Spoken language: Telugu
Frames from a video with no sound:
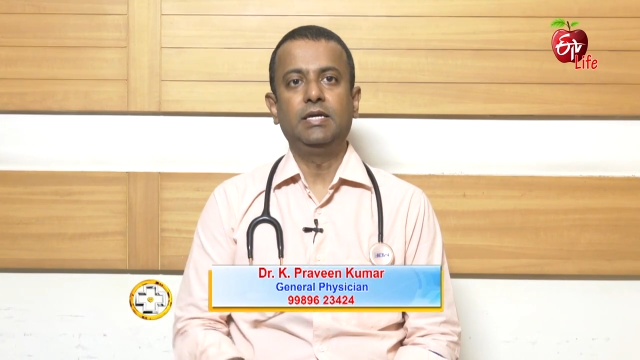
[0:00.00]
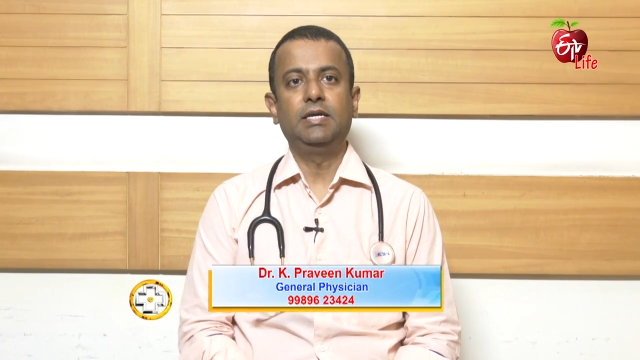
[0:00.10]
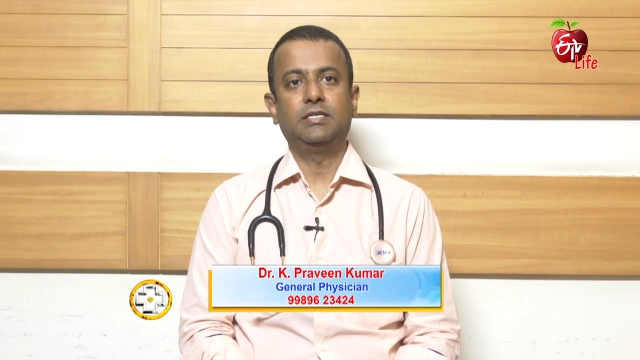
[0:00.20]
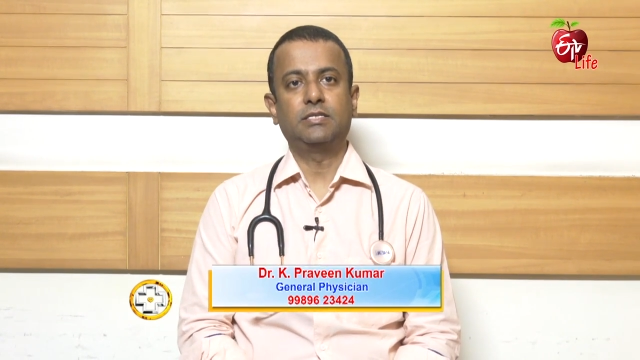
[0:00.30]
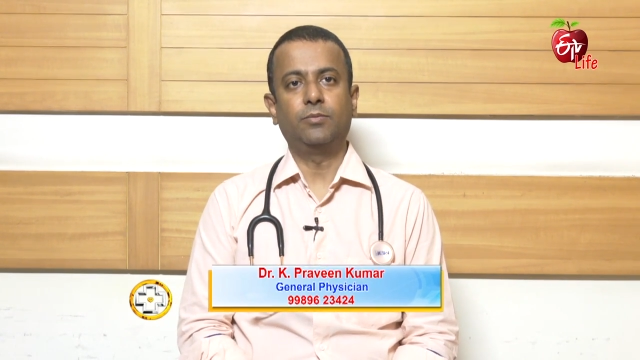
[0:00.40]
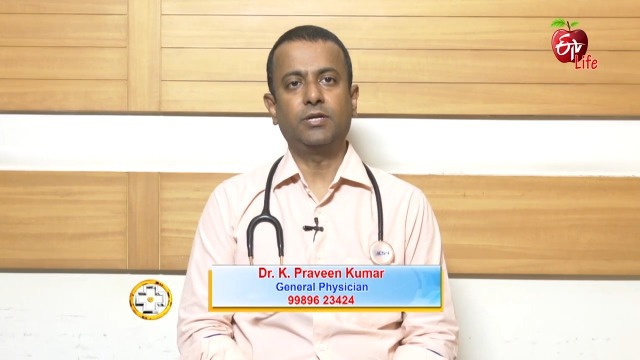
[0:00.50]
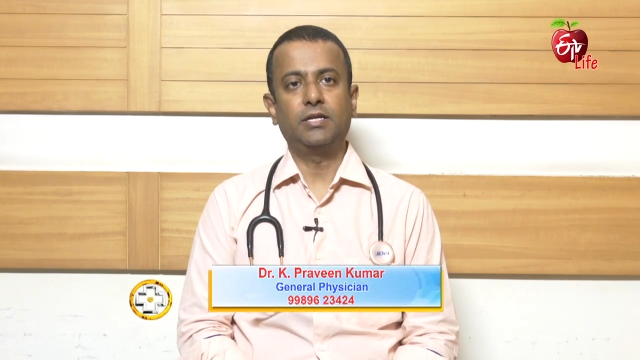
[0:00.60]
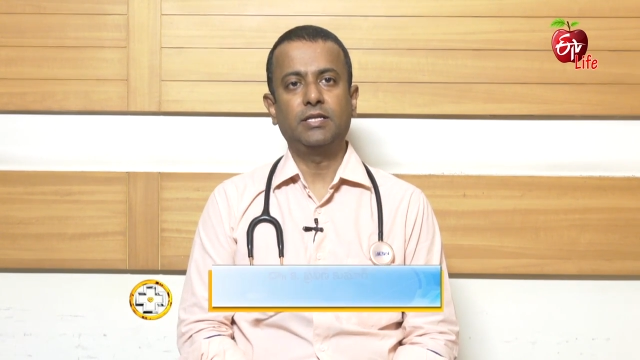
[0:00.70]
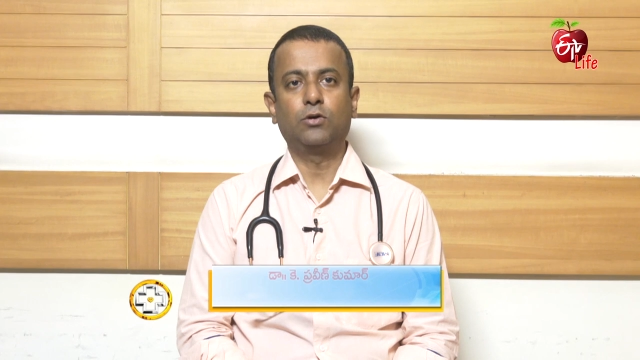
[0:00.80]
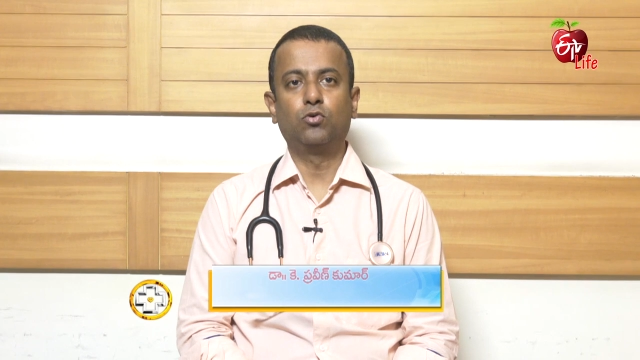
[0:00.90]
ఈ చెమట
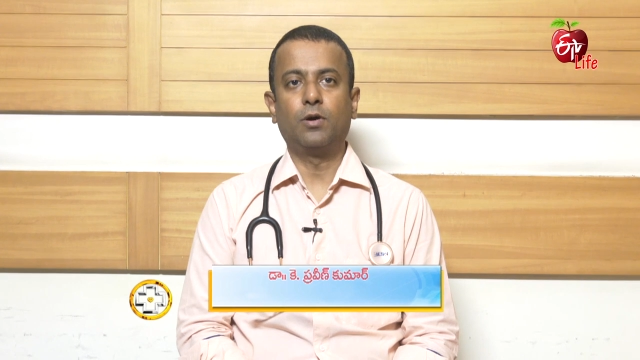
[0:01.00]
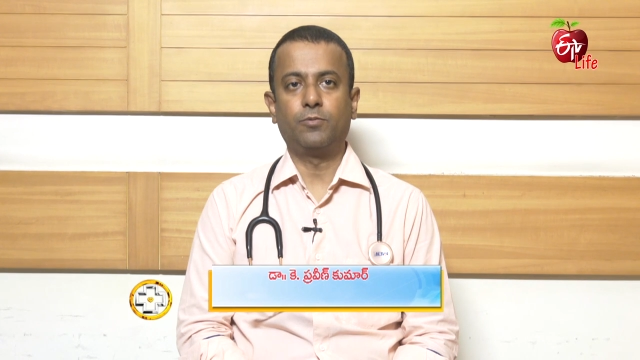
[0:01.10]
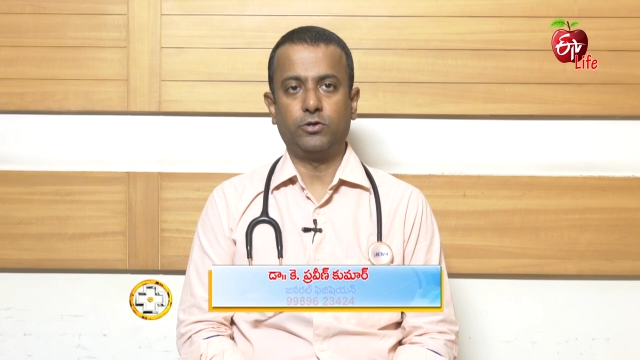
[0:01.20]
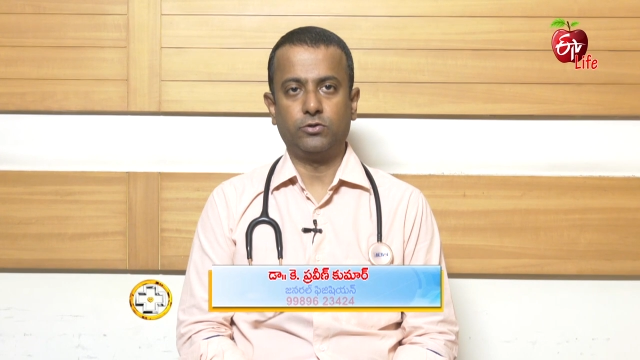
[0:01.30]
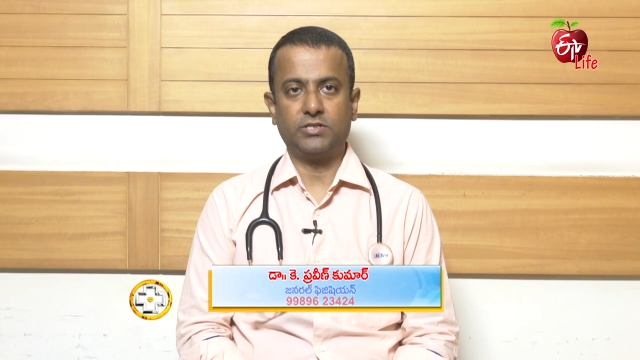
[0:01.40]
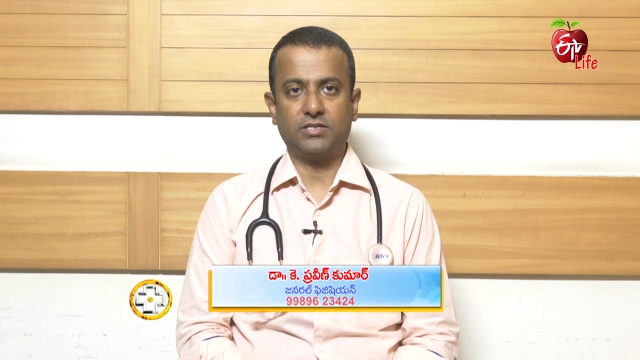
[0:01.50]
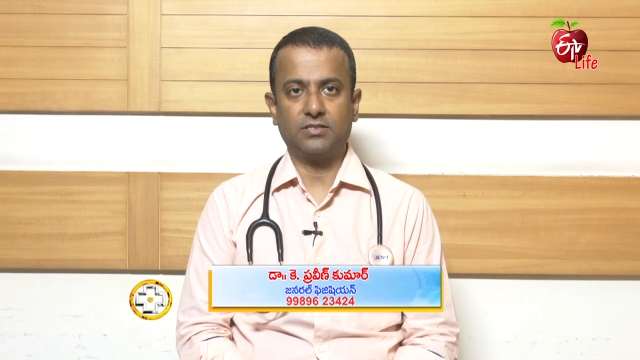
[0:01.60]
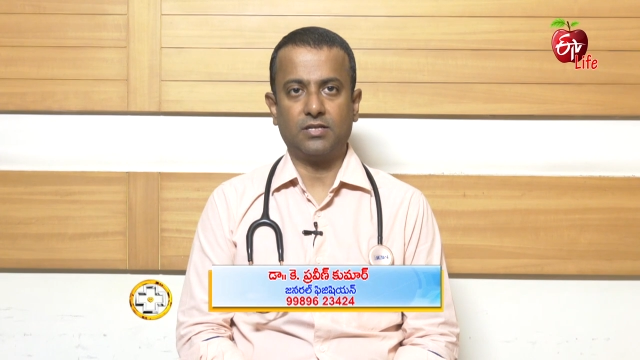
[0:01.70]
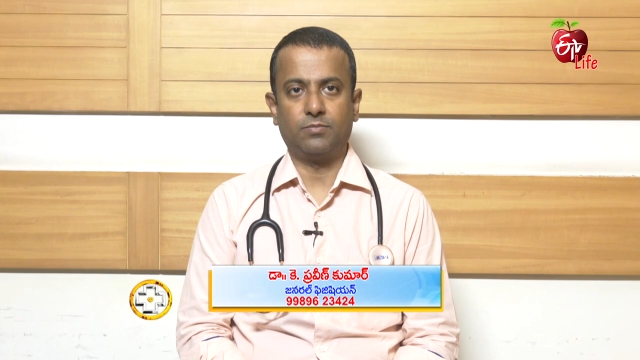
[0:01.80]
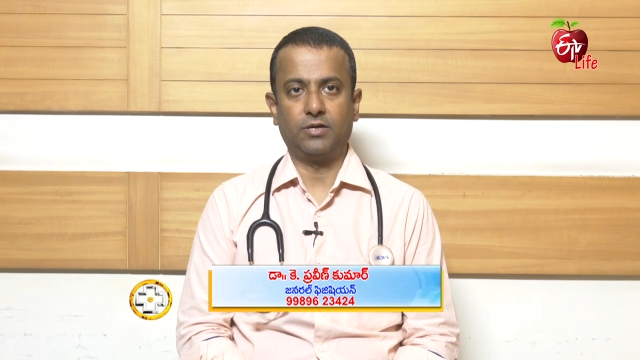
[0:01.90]
అనేది ఎక్కువగా ప్రొడ్యూస్
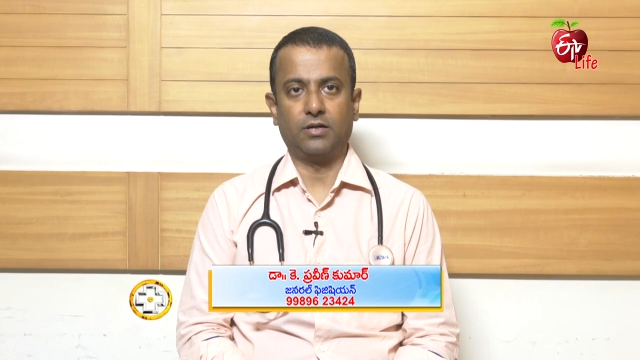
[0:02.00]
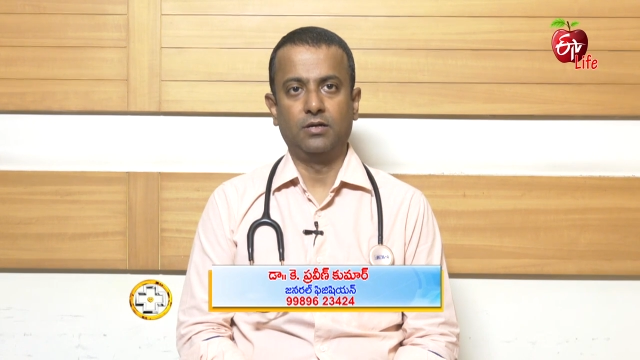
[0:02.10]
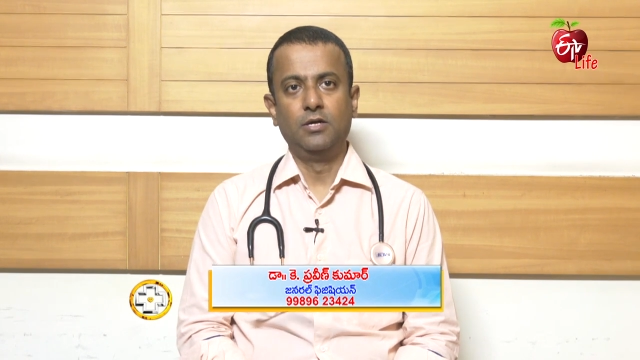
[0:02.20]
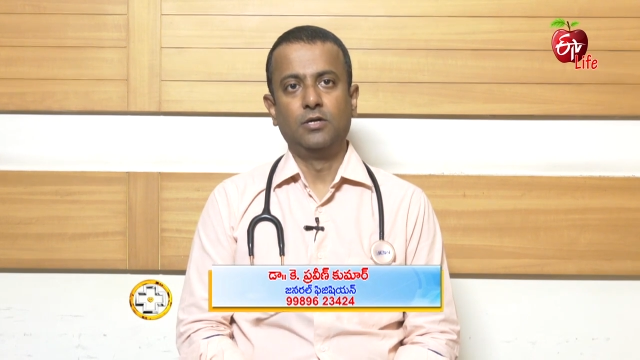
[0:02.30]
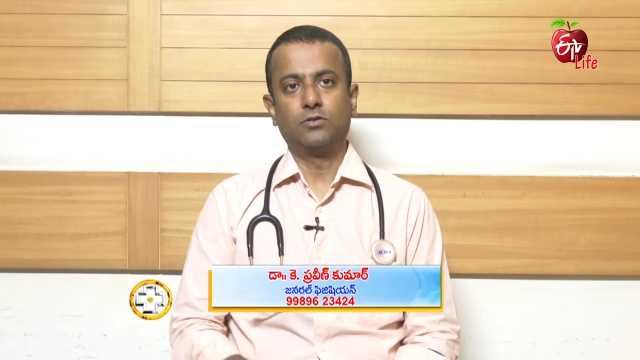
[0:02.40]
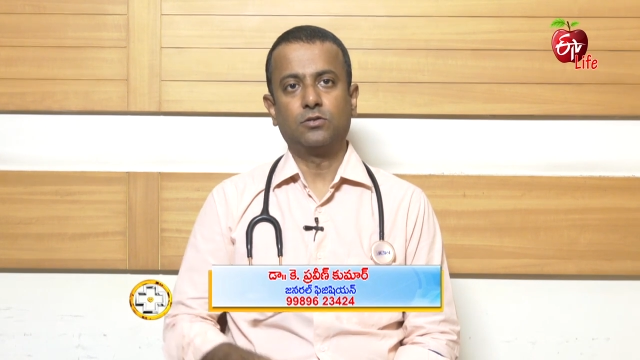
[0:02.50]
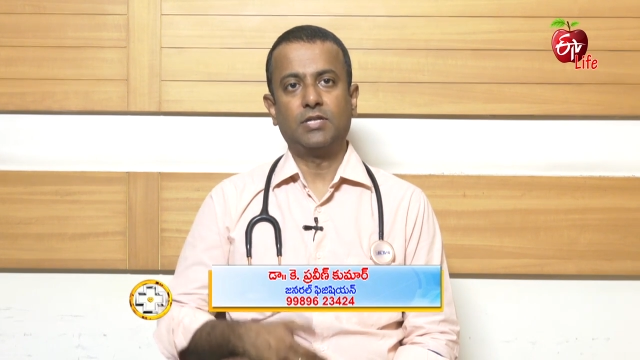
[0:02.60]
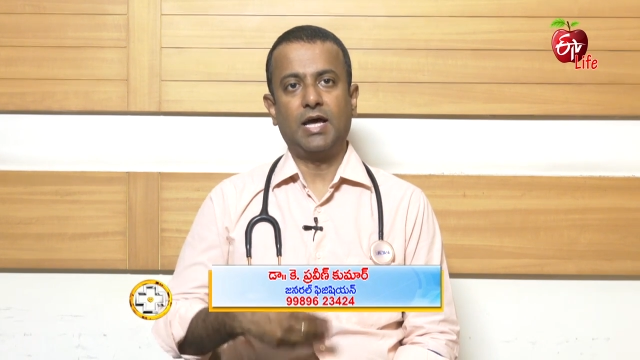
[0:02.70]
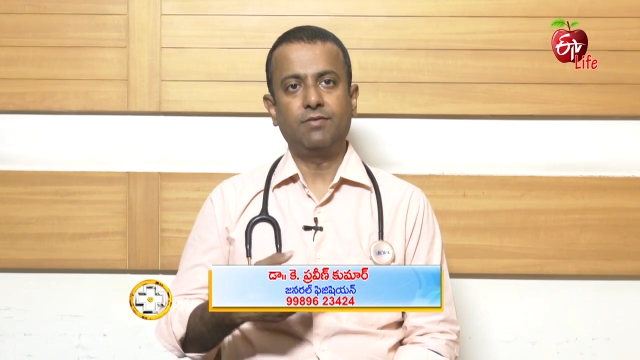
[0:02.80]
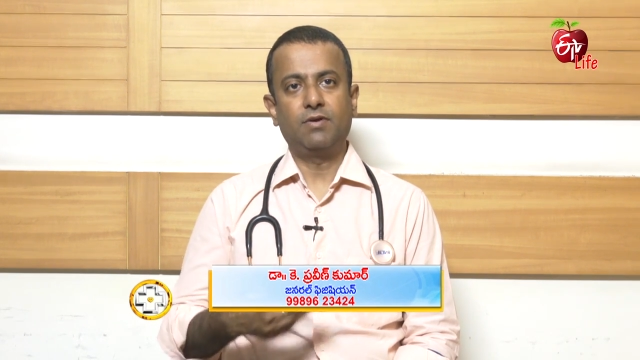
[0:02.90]
చేస్తుంది అనమాట సో
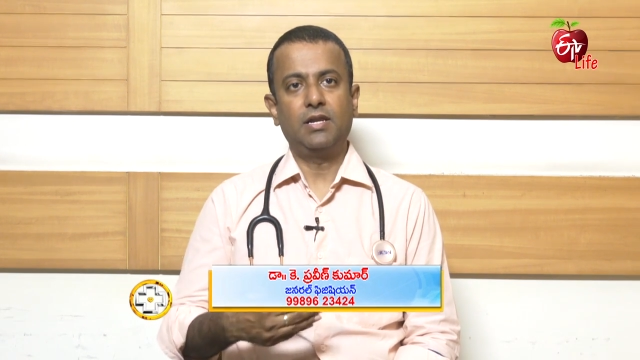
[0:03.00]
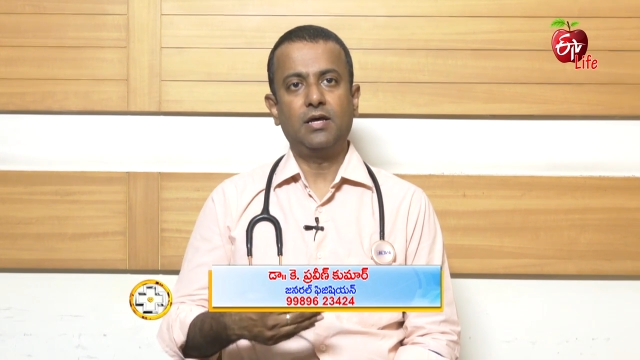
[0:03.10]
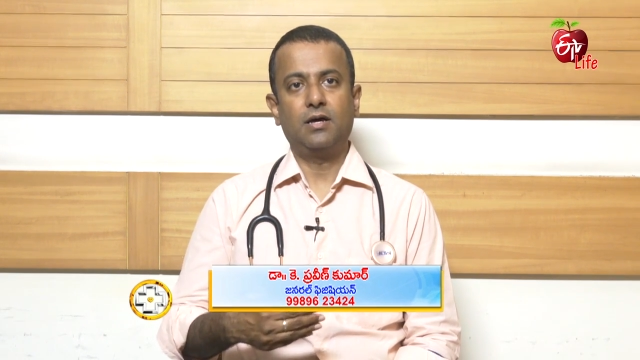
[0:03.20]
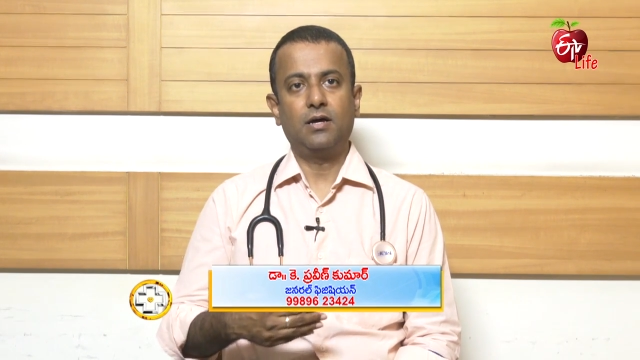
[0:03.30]
దానివల్ల